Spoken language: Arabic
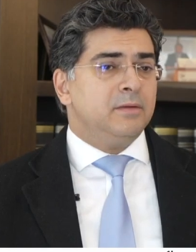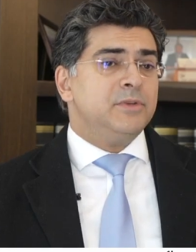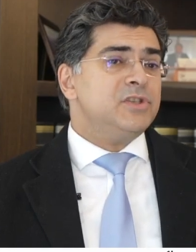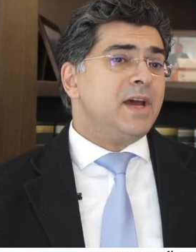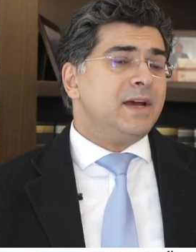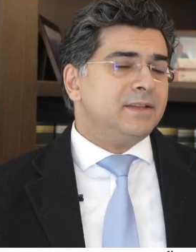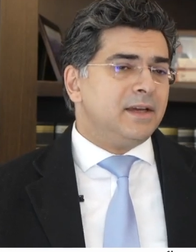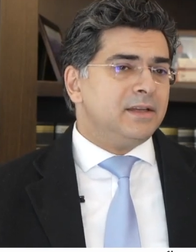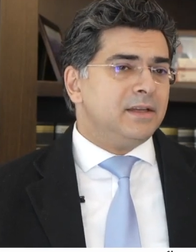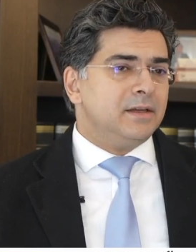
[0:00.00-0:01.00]
من جهه
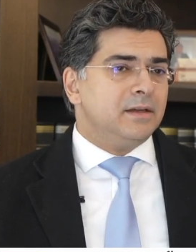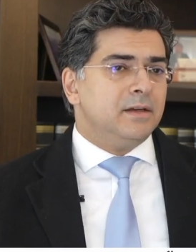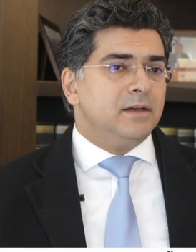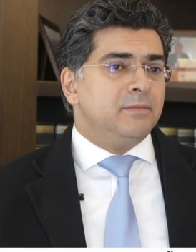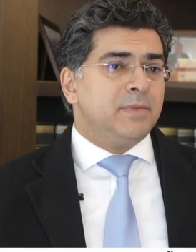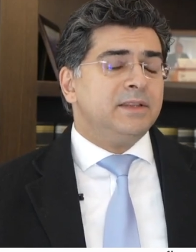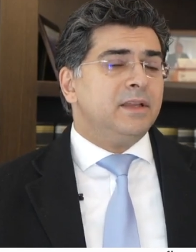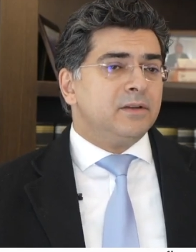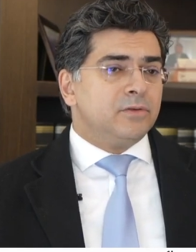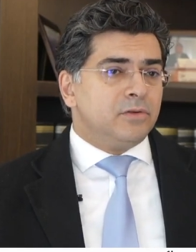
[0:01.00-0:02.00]
ثانيه
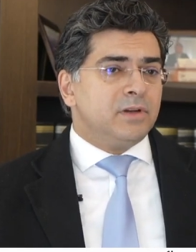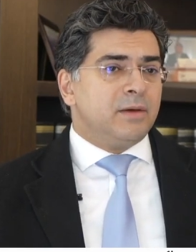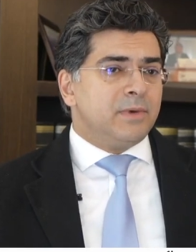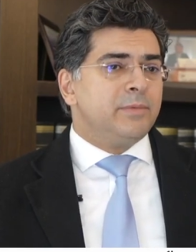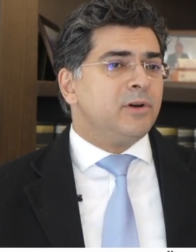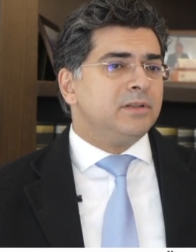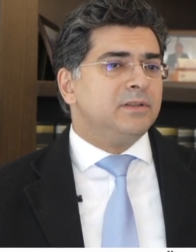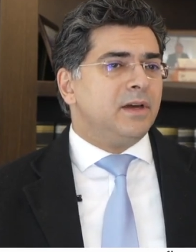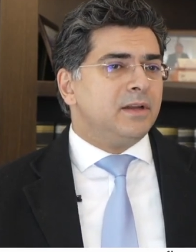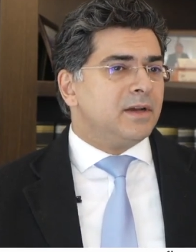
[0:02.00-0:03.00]
بدنا نكون امام
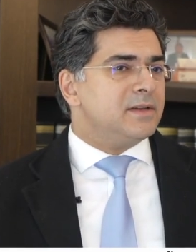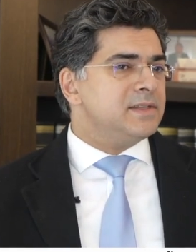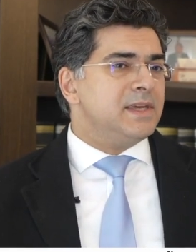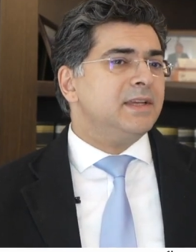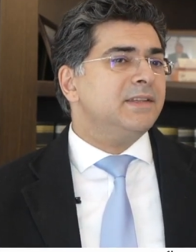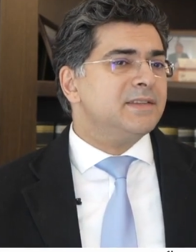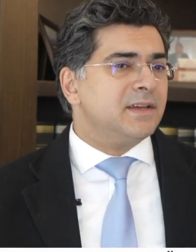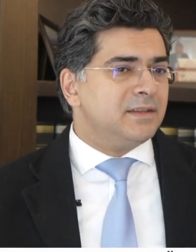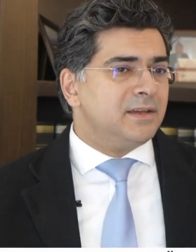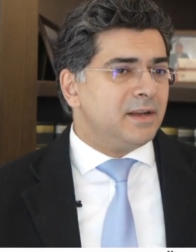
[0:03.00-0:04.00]
خطه انقاذيه
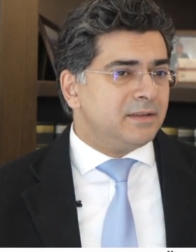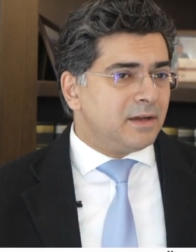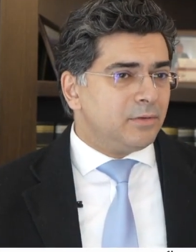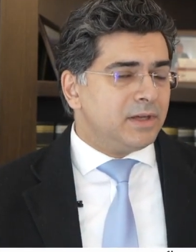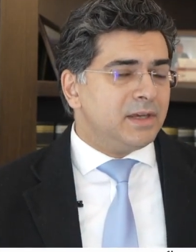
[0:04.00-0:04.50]
اقتصاديه للدوله